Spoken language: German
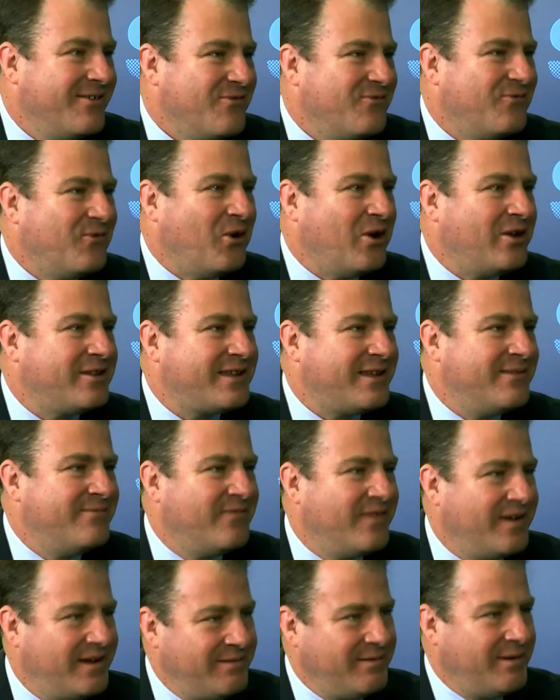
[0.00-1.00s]
Wort
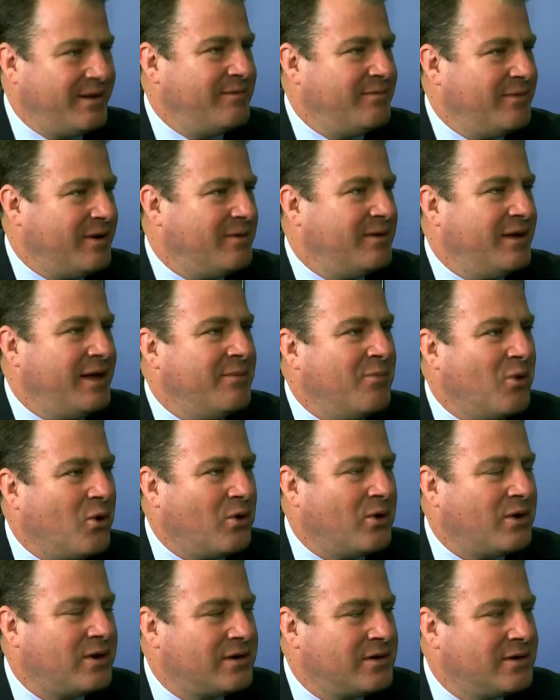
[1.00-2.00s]
im, im, im
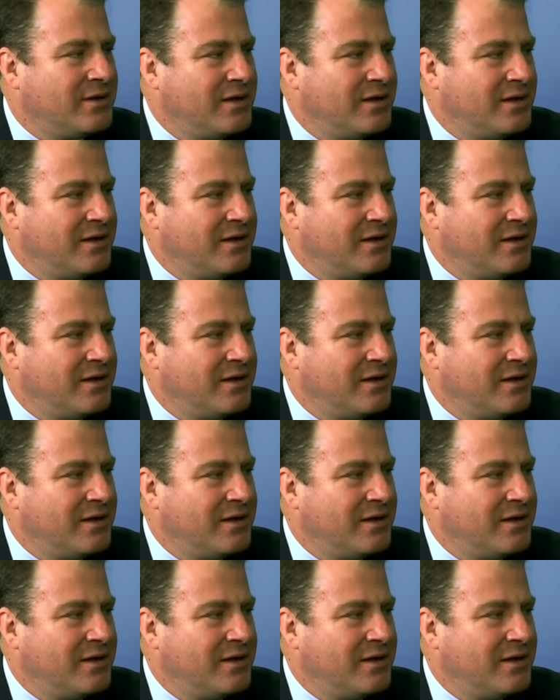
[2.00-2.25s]
Ohr